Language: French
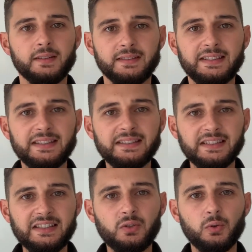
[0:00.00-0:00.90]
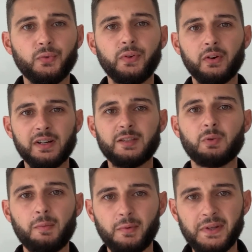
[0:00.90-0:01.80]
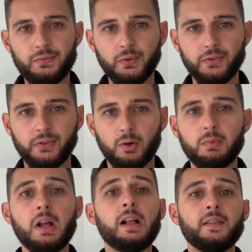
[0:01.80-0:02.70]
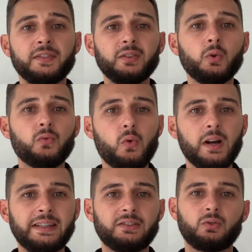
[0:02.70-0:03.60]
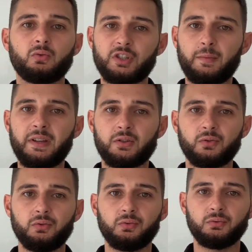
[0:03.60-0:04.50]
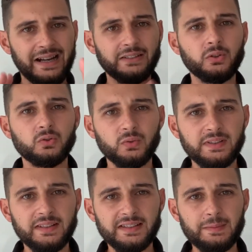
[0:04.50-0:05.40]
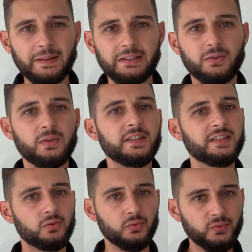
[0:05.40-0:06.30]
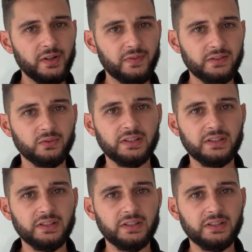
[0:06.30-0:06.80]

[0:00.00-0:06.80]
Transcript: des exercices que l'on fait en classe pour la première fois ensemble, des devoirs qui ne seront jamais inconnus. Attention, c'est assez particulier, c'est une nouvelle façon de